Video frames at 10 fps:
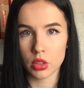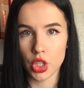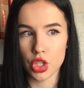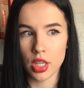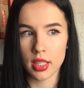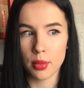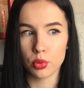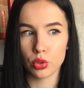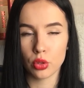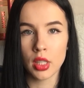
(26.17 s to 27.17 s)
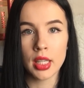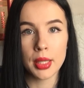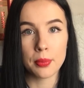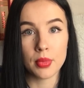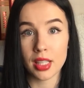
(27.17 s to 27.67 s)
Точнее, я буду
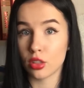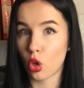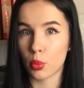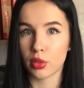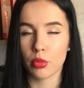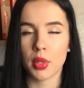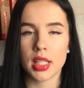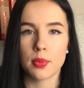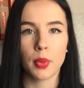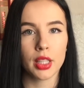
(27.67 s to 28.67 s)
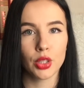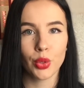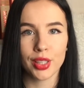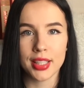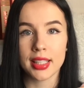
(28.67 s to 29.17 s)
рандомно выбирать по
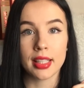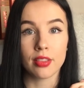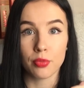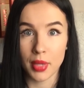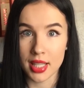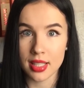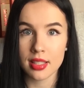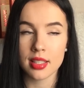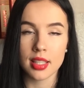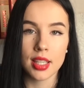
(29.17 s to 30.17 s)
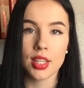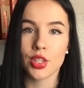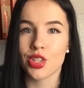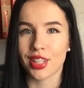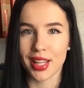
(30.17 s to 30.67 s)
одной книге в месяц
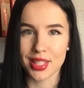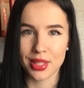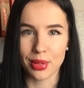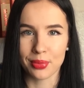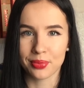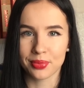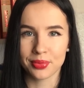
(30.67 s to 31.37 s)
и читать ее.